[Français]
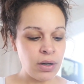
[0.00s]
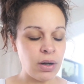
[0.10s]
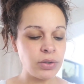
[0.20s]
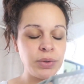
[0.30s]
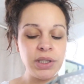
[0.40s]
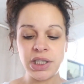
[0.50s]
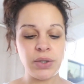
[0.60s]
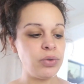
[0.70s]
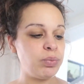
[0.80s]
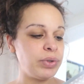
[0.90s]
Ensuite, j'ai
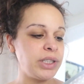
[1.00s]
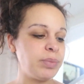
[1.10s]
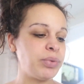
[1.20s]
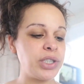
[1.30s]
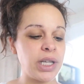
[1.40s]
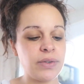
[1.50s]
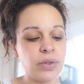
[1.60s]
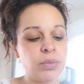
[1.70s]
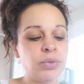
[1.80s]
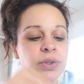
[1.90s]
eu une petite pochette
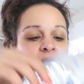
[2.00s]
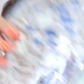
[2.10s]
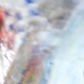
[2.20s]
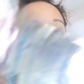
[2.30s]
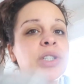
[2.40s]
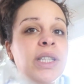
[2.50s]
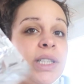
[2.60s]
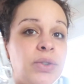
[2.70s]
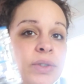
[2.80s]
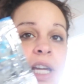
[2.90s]
comme ceci, une pochette
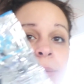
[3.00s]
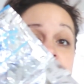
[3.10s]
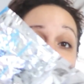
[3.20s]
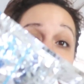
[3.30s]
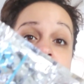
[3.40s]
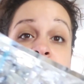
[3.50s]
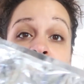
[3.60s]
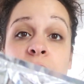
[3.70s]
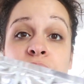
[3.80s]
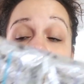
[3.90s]
isotherme. Et ça, c'est
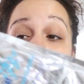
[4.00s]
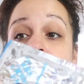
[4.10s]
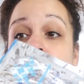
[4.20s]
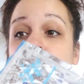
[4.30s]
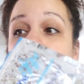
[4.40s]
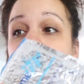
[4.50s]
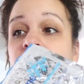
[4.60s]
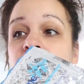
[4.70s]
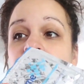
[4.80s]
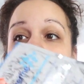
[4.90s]
nickel pour
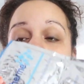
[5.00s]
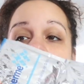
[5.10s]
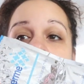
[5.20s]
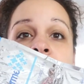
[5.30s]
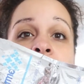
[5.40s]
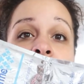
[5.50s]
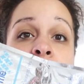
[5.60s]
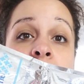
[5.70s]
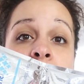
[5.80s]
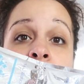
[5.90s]
transporter les,
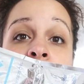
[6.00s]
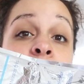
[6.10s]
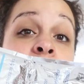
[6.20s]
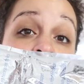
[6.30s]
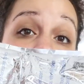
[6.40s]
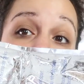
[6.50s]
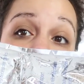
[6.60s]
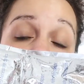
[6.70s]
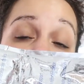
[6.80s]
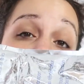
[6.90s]
euh, les biberons, ce
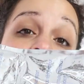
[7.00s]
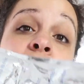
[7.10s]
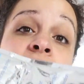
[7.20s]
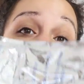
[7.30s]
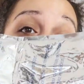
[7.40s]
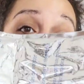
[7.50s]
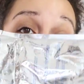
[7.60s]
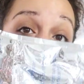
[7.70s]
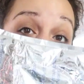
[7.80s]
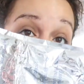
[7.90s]
genre de choses, mais aussi pour
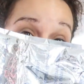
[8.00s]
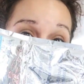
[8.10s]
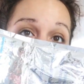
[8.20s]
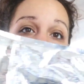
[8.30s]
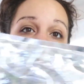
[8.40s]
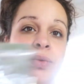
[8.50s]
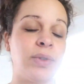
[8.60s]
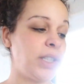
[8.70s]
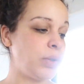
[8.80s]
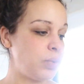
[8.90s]
transporter les vaccins.
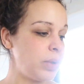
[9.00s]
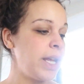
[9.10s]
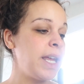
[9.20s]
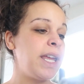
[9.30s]
Donc, c'est cool.